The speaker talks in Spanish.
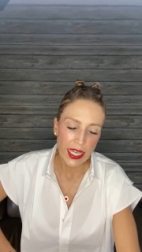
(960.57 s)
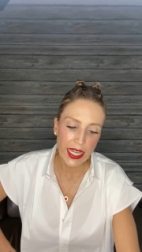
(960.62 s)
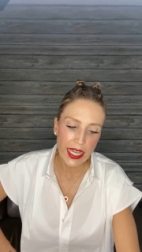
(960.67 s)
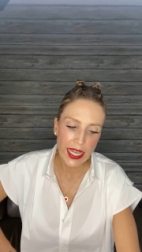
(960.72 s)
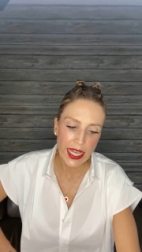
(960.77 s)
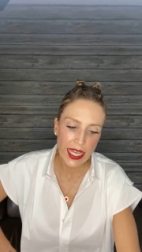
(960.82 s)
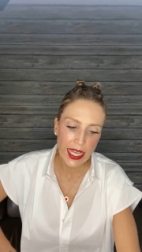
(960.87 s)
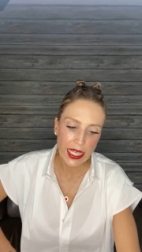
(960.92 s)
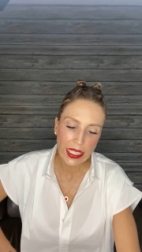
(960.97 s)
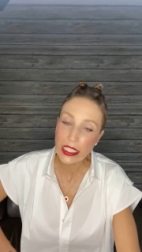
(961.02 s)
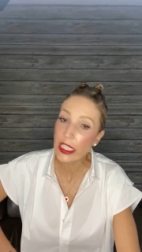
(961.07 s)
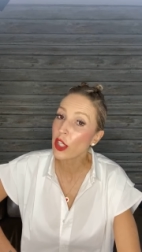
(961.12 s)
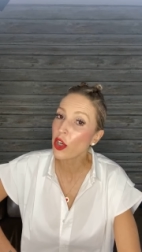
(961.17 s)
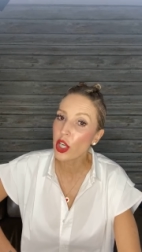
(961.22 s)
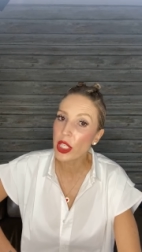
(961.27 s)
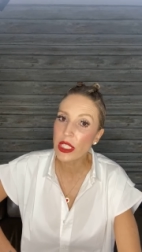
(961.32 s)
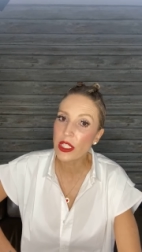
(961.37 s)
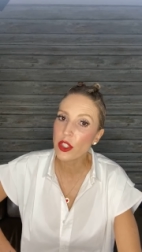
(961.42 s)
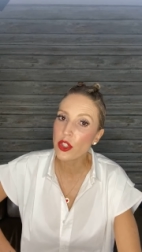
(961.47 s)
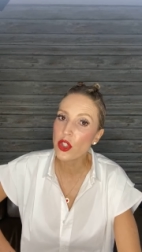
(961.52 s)
Eh, y
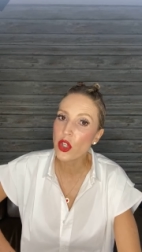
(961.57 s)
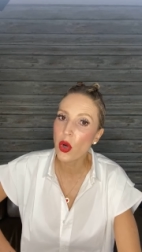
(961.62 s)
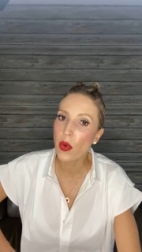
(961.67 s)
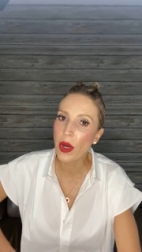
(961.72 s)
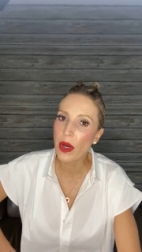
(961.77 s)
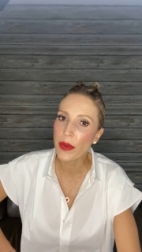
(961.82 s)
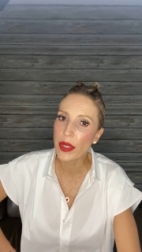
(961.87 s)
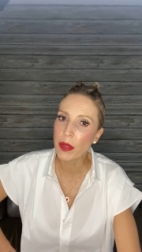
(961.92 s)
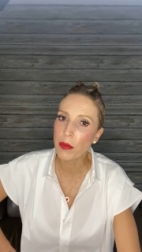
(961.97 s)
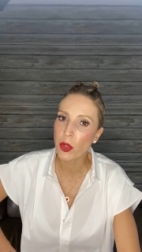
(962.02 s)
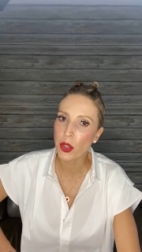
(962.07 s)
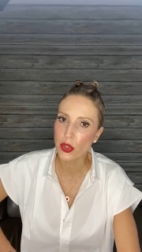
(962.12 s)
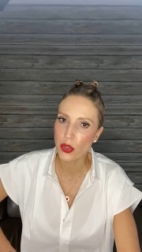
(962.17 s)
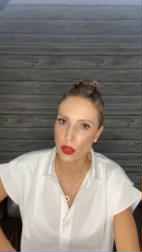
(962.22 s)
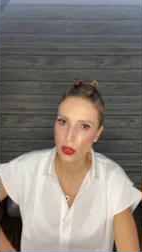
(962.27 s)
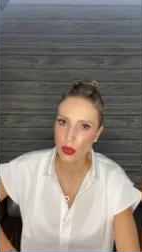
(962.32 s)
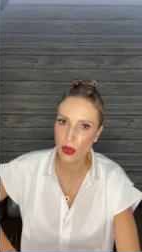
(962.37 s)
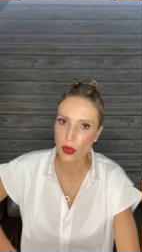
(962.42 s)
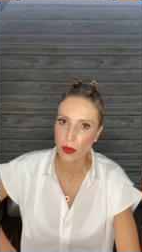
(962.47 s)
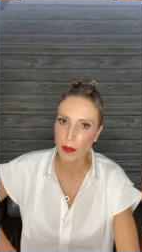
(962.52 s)
hoy no va a haber
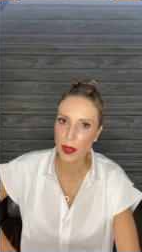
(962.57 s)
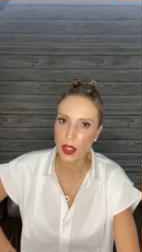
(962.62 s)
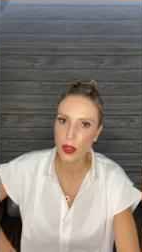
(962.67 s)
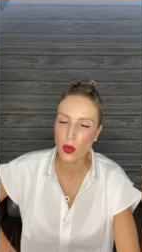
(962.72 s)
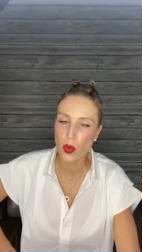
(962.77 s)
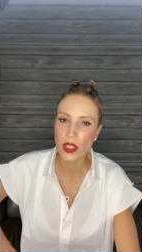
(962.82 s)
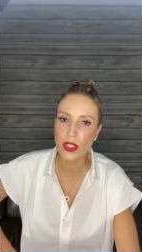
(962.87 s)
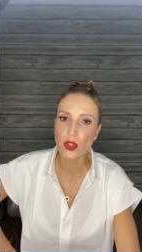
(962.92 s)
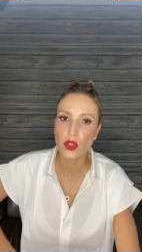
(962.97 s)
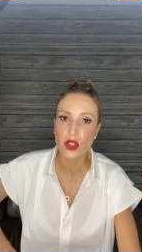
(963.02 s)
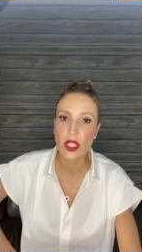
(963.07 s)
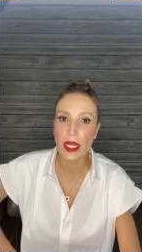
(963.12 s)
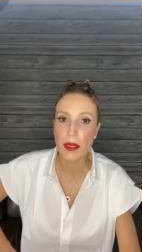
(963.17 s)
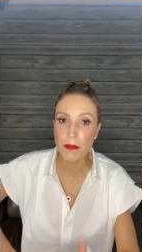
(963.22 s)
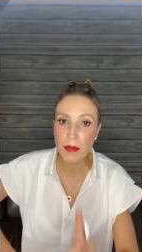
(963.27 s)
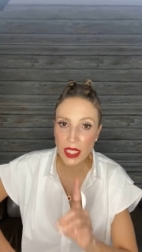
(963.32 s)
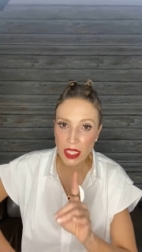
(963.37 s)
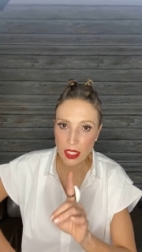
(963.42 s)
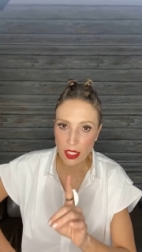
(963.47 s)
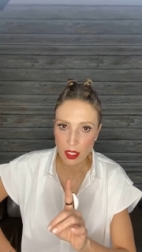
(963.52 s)
monólogo, pero cuando
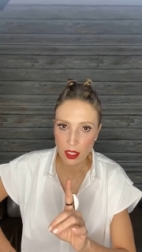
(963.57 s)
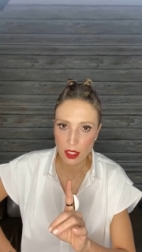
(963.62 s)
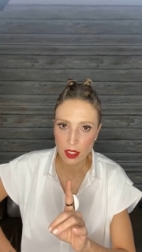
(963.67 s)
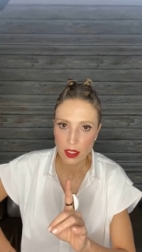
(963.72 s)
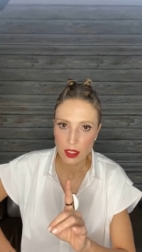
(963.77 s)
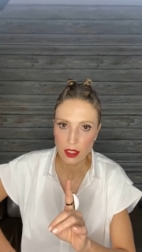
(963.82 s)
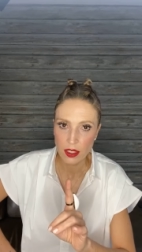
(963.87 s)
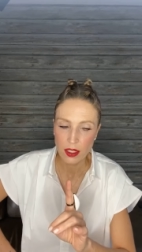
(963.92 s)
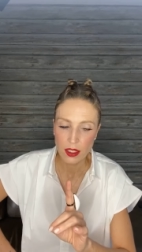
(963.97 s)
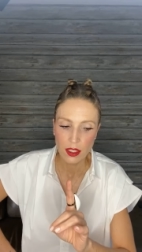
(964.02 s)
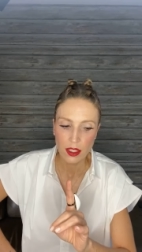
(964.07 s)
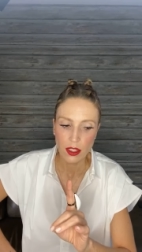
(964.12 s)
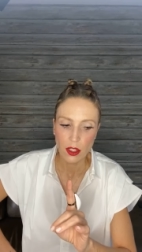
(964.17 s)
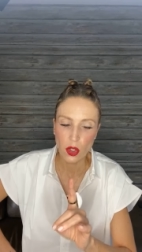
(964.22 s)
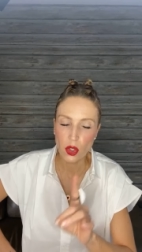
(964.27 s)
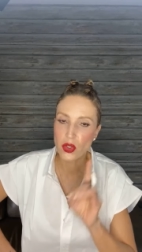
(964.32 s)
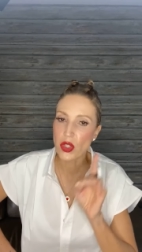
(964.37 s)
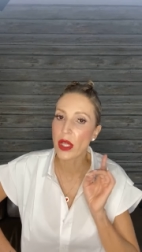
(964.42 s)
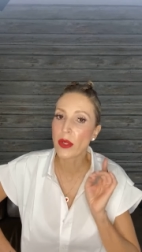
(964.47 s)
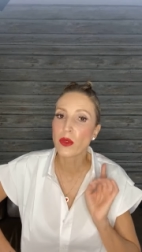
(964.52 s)
termine
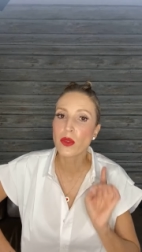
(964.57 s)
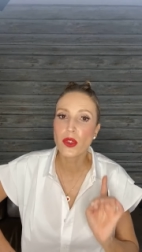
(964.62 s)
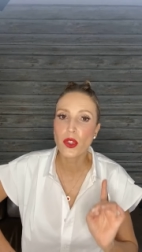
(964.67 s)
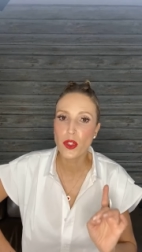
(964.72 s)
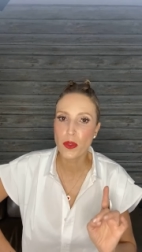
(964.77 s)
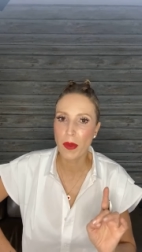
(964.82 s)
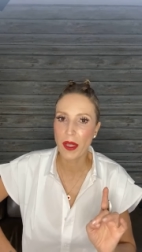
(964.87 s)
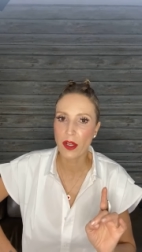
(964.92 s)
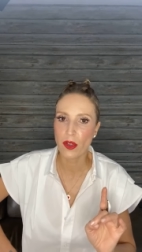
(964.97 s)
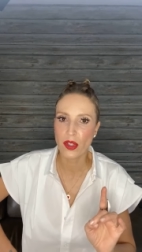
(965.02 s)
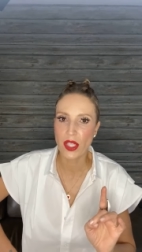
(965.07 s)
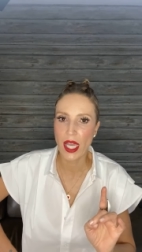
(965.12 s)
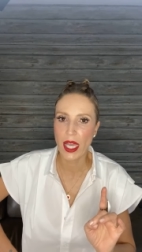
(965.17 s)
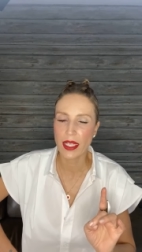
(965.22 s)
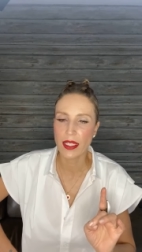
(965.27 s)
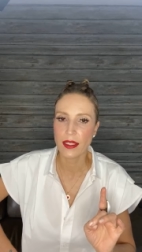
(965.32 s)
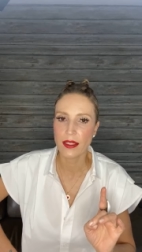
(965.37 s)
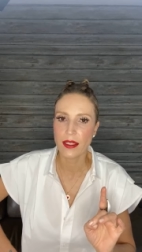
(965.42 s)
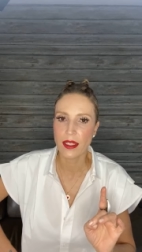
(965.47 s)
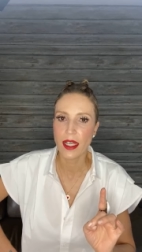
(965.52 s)
los anuncios
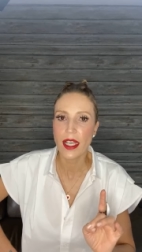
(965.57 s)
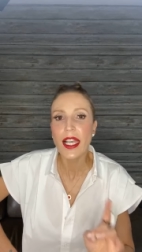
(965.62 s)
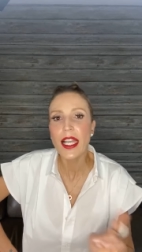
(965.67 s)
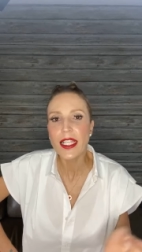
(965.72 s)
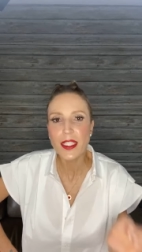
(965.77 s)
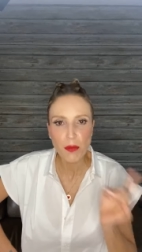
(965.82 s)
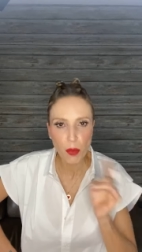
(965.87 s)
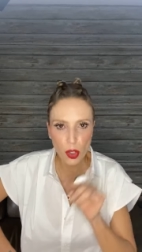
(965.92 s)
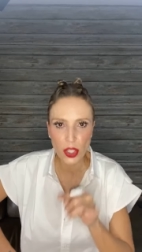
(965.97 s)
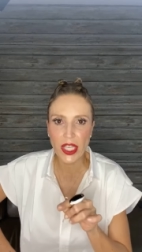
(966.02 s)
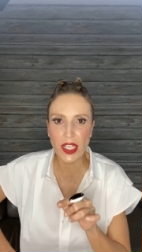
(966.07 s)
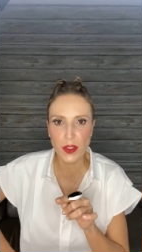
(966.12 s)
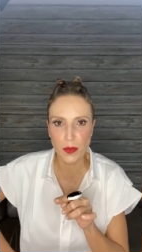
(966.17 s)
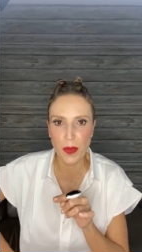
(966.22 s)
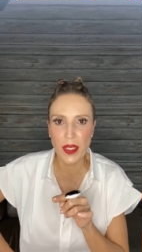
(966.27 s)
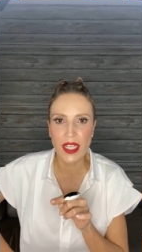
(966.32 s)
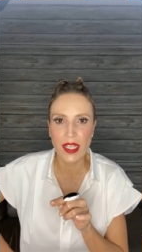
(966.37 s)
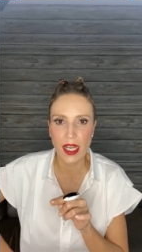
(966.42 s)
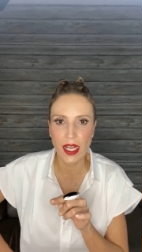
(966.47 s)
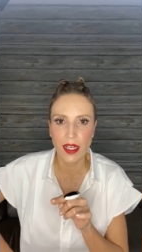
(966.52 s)
parroquiales, les voy a
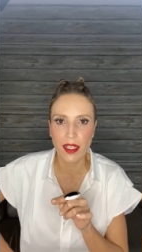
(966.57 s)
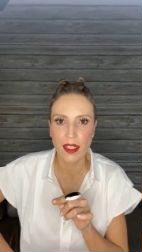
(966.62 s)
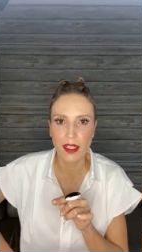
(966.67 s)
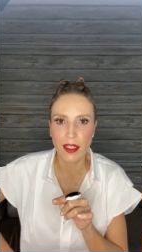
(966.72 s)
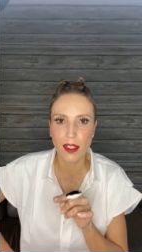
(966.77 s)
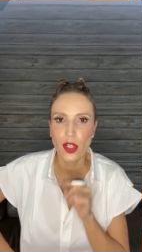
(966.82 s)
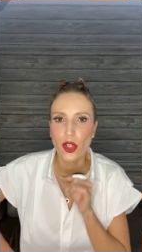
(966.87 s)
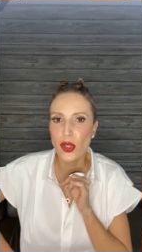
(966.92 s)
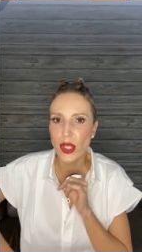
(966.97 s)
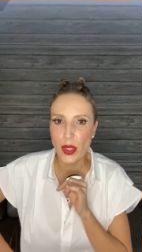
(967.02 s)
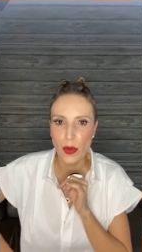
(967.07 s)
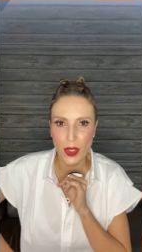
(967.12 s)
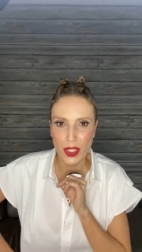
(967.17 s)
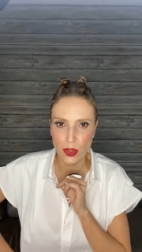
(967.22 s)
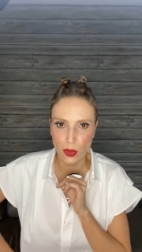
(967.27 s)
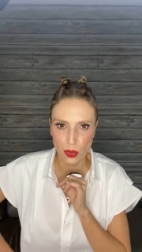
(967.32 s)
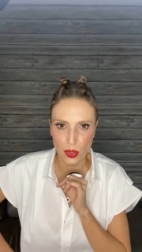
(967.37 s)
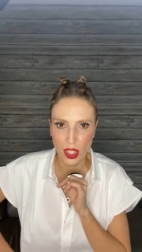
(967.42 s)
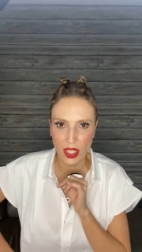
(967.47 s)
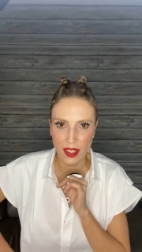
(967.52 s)
explicar lo que va
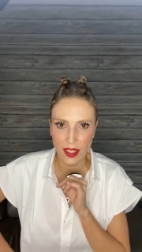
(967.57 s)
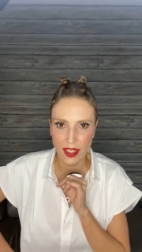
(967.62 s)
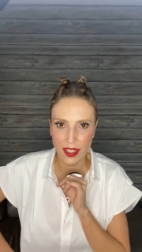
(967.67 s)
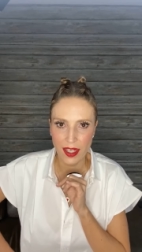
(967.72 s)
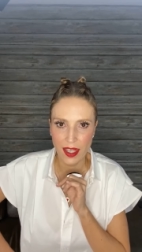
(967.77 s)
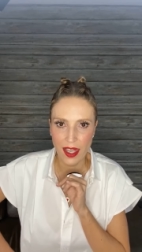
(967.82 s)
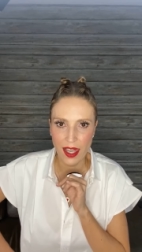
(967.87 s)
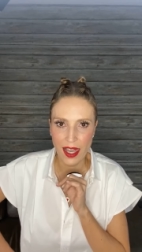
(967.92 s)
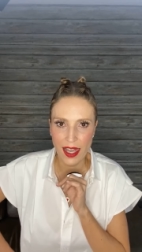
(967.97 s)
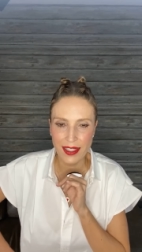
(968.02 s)
a suceder.